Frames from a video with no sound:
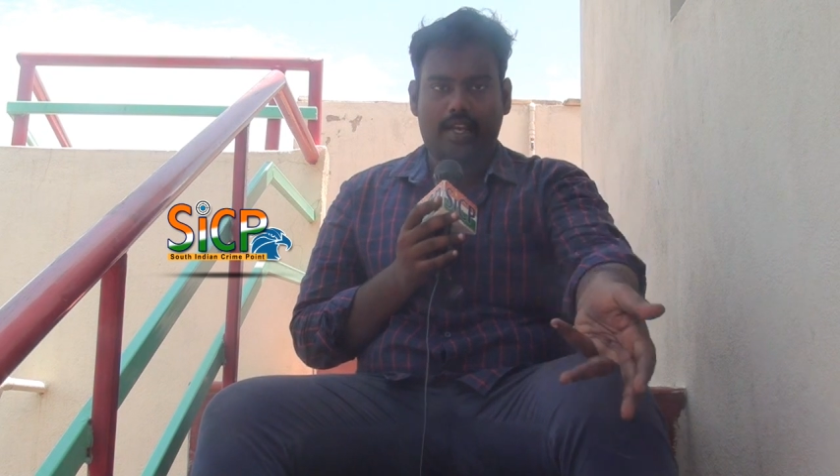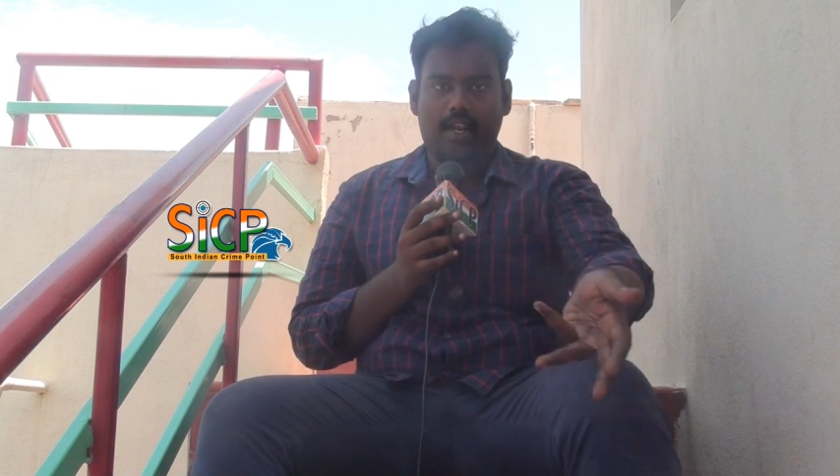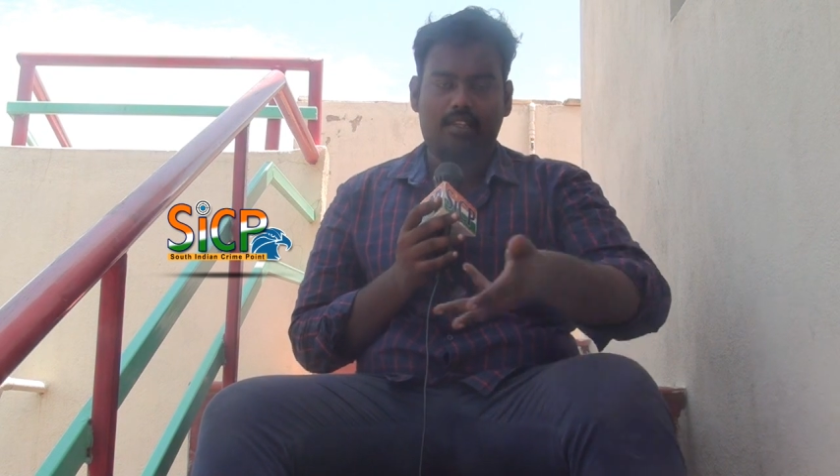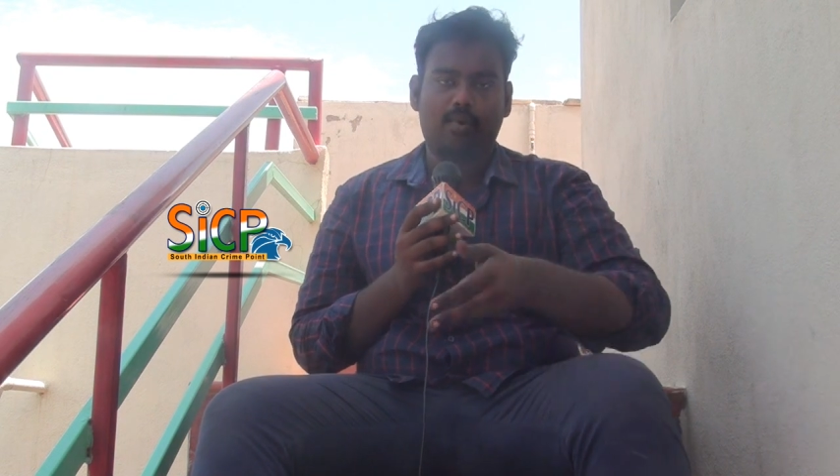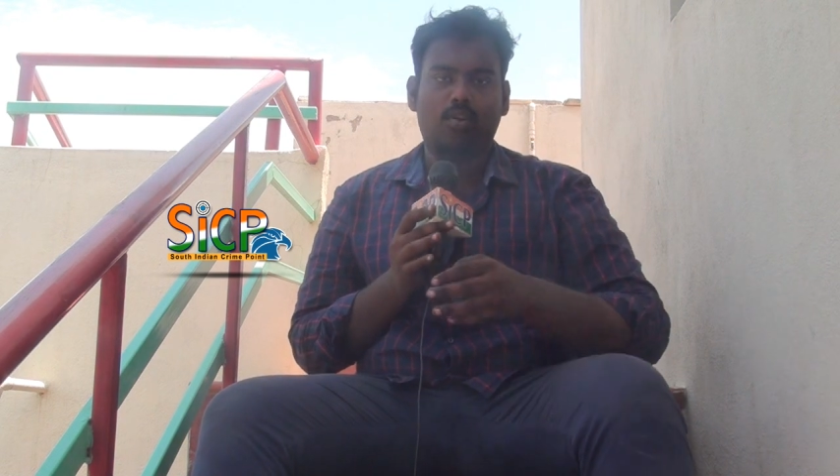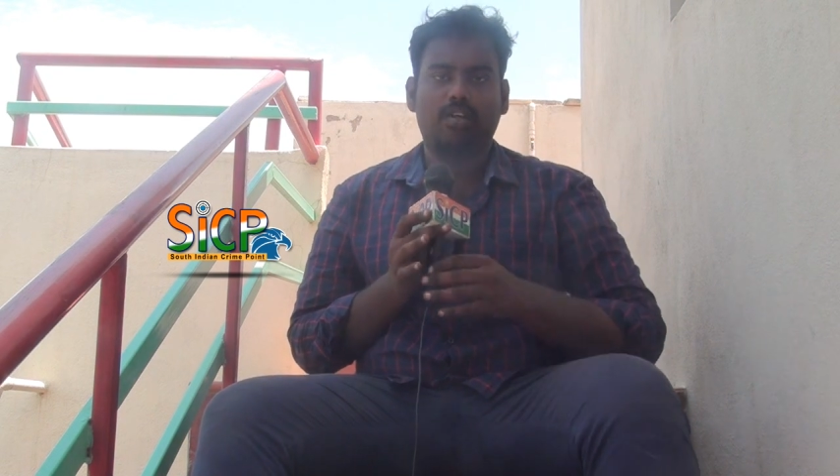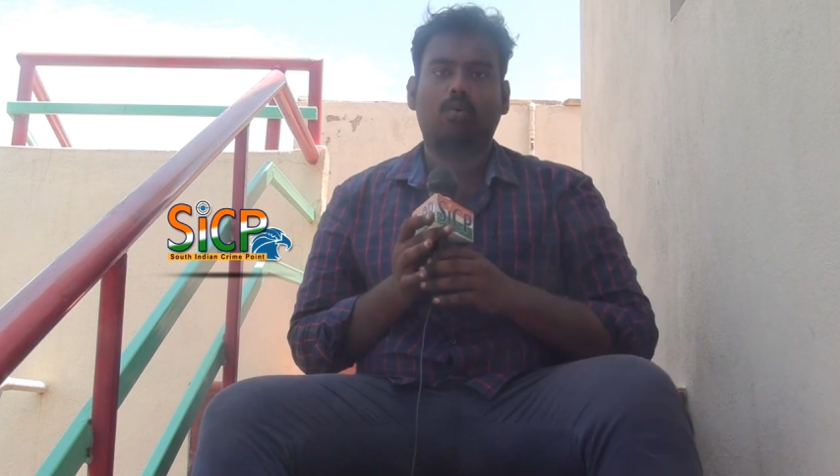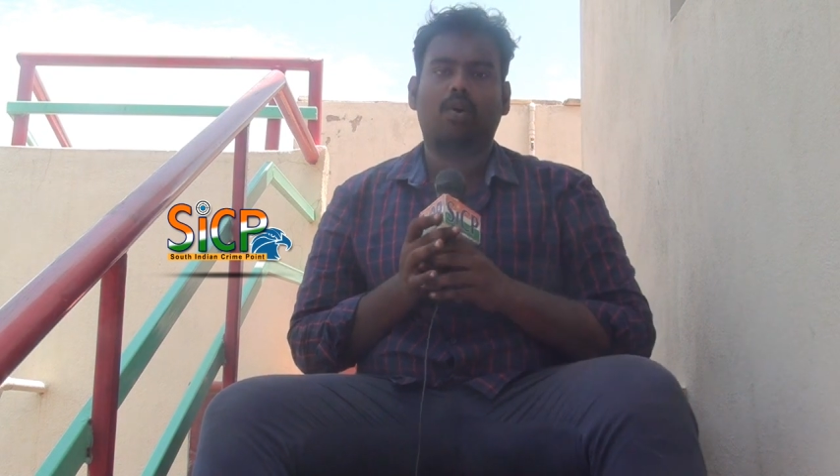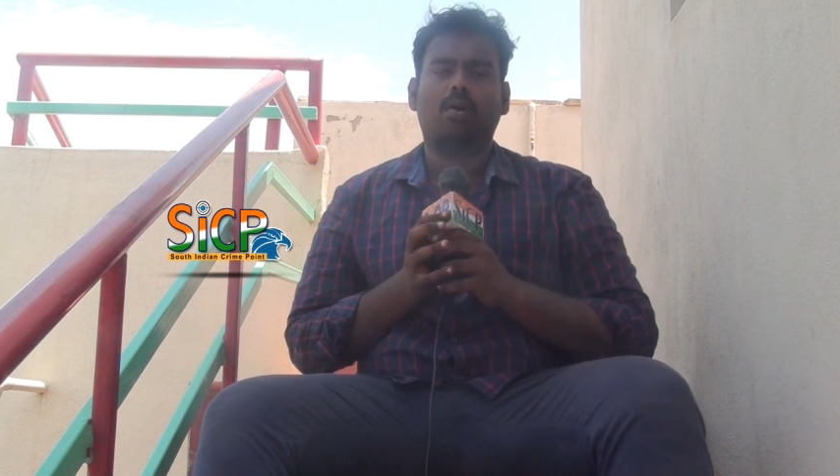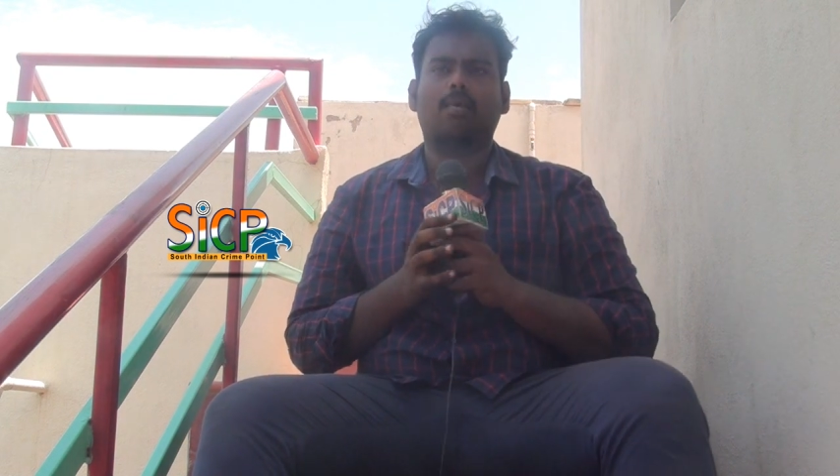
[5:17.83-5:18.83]
எலெக்ஷன் முடிஞ்ச
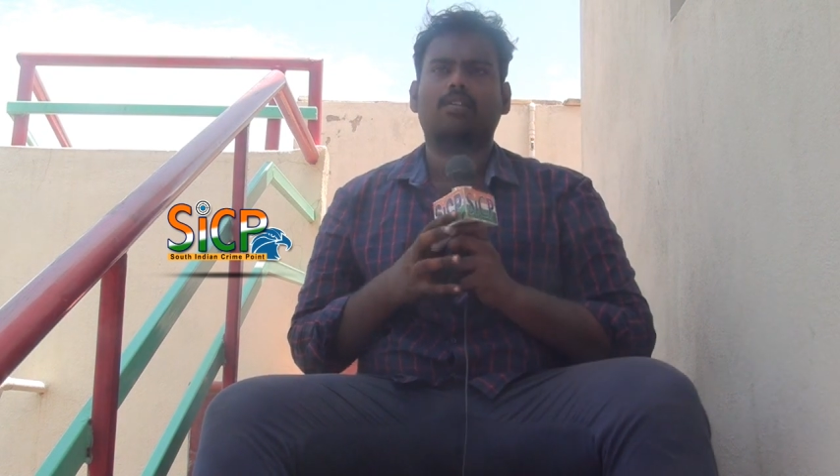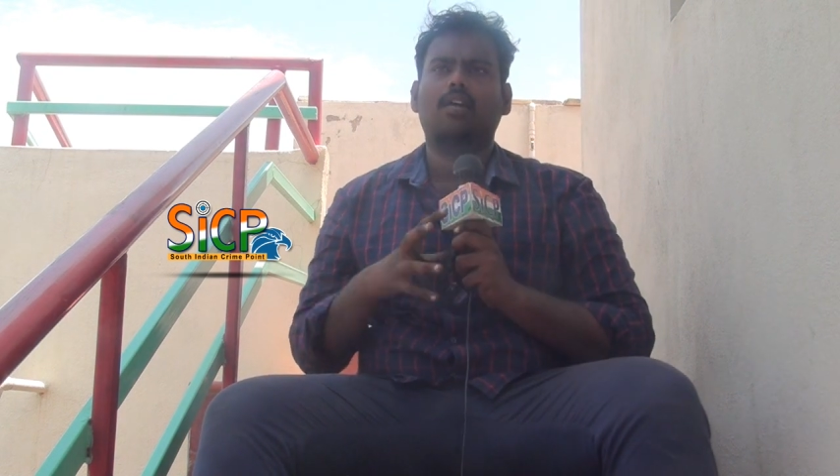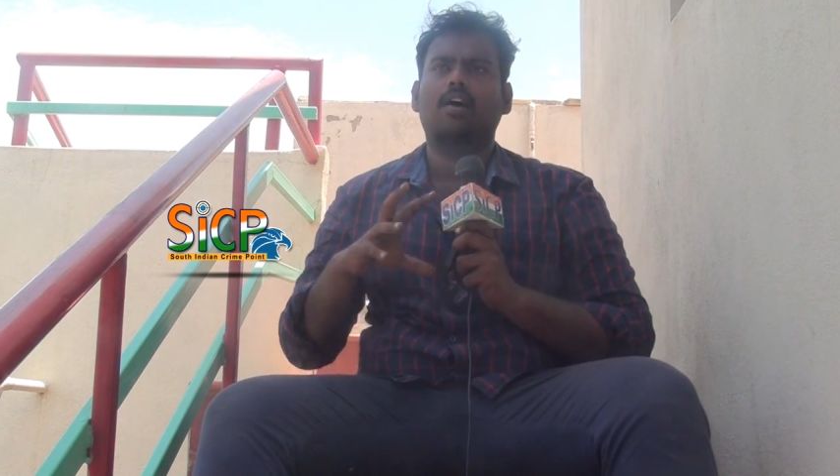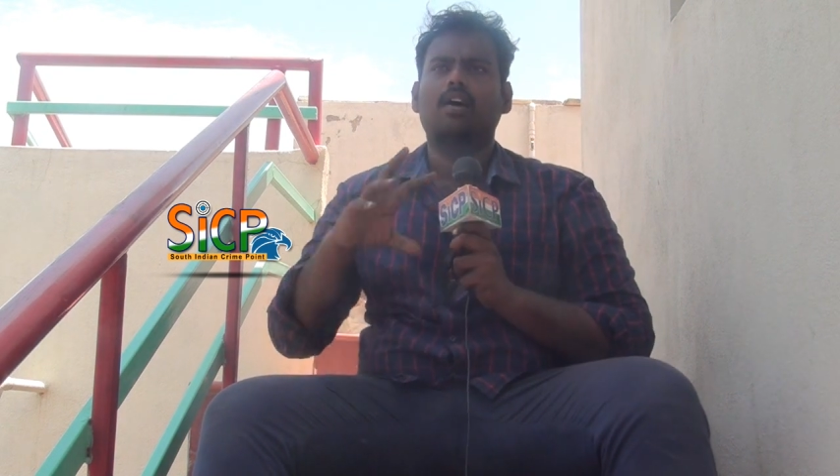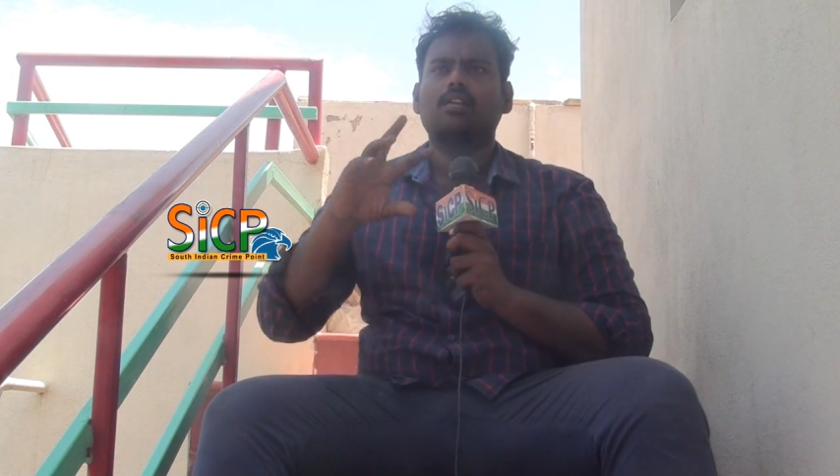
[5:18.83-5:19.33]
அந்த ஒன்றரை மாதத்தில்